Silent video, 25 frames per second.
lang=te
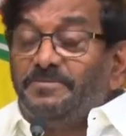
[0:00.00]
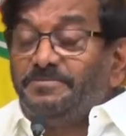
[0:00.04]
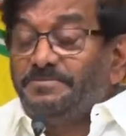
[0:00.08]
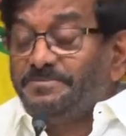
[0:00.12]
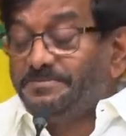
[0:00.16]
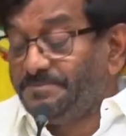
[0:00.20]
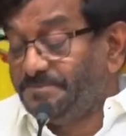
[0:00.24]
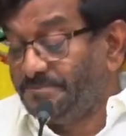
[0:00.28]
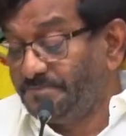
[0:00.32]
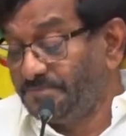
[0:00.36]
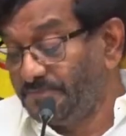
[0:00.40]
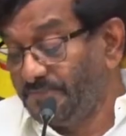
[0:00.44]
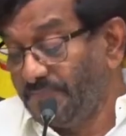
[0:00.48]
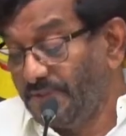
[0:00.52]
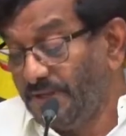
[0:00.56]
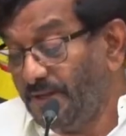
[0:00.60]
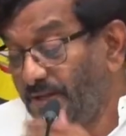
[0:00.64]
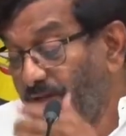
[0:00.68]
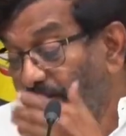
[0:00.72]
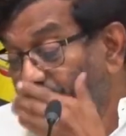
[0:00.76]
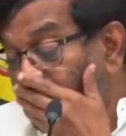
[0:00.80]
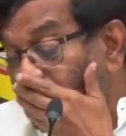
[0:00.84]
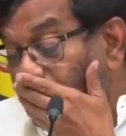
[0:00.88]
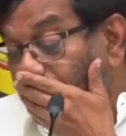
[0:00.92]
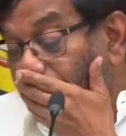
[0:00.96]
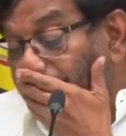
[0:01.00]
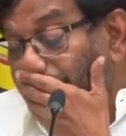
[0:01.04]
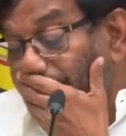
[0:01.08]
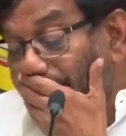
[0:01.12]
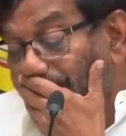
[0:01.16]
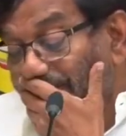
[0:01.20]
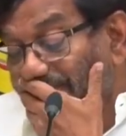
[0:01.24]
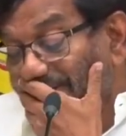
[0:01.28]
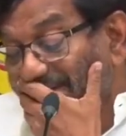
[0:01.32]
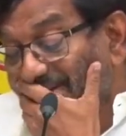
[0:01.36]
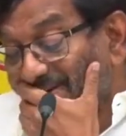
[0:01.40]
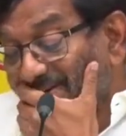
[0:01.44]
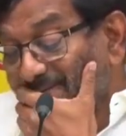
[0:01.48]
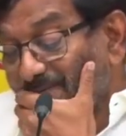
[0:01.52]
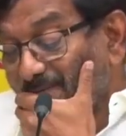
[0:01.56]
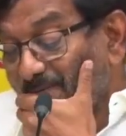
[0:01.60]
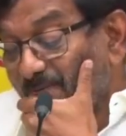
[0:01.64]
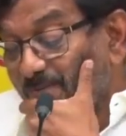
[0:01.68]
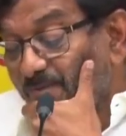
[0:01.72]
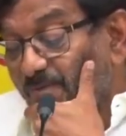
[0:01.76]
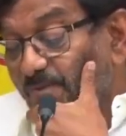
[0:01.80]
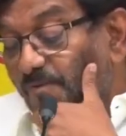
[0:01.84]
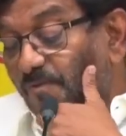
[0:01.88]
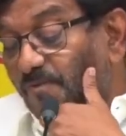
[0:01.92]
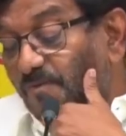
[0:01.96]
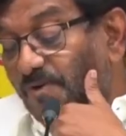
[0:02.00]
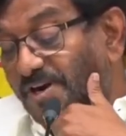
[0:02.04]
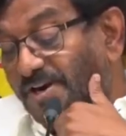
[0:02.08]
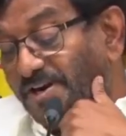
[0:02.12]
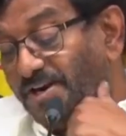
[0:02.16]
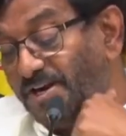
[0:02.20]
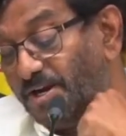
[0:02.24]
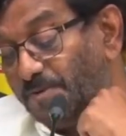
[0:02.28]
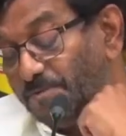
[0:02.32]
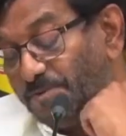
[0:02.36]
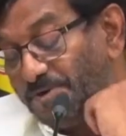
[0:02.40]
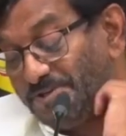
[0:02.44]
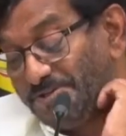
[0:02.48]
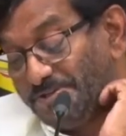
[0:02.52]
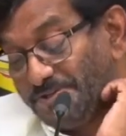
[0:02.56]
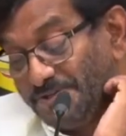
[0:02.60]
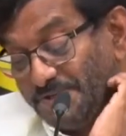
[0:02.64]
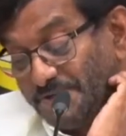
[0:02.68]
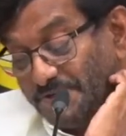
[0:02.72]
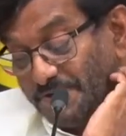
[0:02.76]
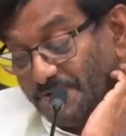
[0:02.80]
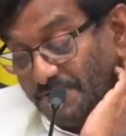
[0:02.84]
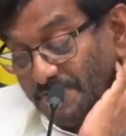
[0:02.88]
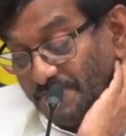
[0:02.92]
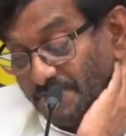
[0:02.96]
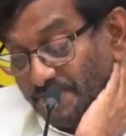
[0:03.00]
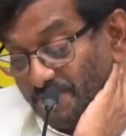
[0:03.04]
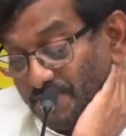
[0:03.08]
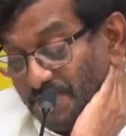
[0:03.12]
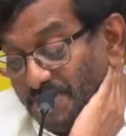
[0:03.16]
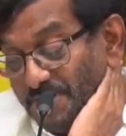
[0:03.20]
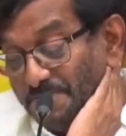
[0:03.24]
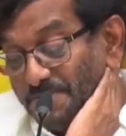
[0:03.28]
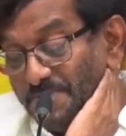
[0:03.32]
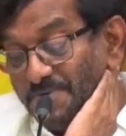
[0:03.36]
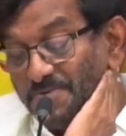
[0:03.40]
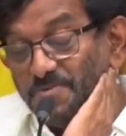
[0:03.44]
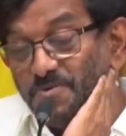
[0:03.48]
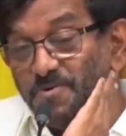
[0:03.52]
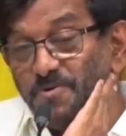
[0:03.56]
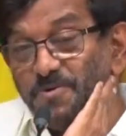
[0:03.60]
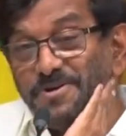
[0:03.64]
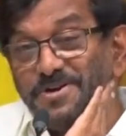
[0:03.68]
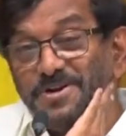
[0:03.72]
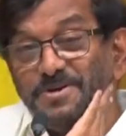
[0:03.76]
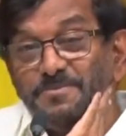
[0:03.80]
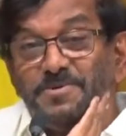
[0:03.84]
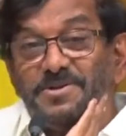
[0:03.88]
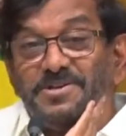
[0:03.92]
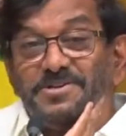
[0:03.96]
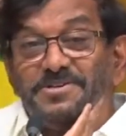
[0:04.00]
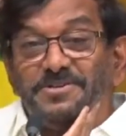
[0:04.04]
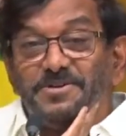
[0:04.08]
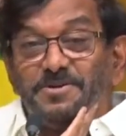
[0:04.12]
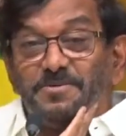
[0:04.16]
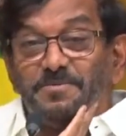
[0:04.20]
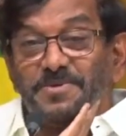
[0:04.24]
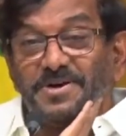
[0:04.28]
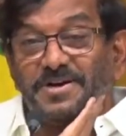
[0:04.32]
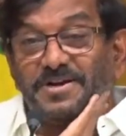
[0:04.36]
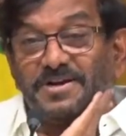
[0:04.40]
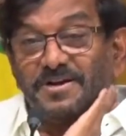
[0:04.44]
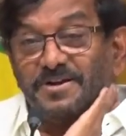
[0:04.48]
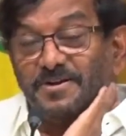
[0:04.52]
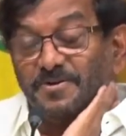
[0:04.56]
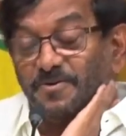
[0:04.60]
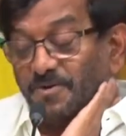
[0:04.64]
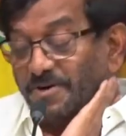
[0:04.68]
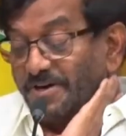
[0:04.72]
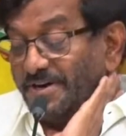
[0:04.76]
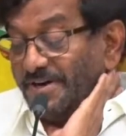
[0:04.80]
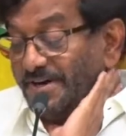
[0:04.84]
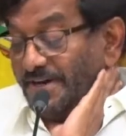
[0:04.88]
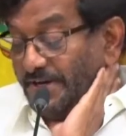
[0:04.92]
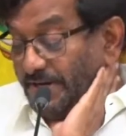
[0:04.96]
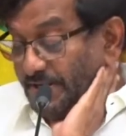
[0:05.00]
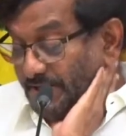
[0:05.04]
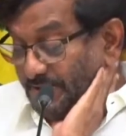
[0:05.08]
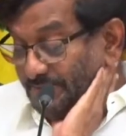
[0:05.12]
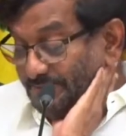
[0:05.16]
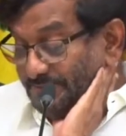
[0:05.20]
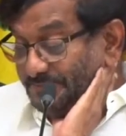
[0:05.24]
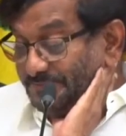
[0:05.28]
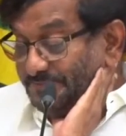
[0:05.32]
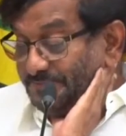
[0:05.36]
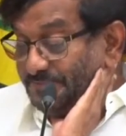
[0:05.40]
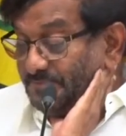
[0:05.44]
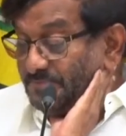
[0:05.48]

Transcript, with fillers: నొక్కి మీరు వన్ డబల్ జీరో డబల్ ఫోర్ డబల్ జీరో బటన్ నొక్కండి